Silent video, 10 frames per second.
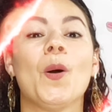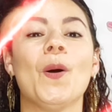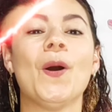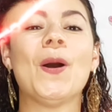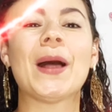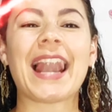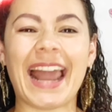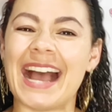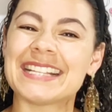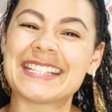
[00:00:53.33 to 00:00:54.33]

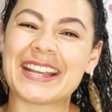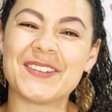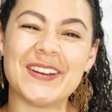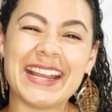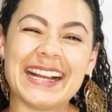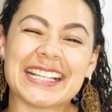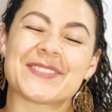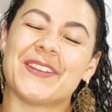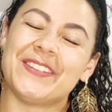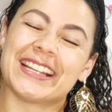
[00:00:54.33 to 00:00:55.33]
Olá, cegonhas!
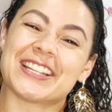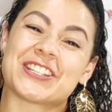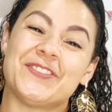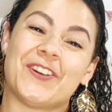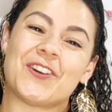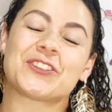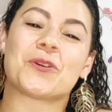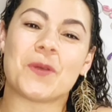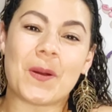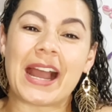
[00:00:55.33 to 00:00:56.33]
Bem-vindas de volta ao
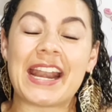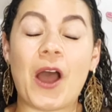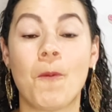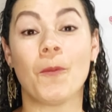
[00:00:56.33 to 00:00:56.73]
meu canal.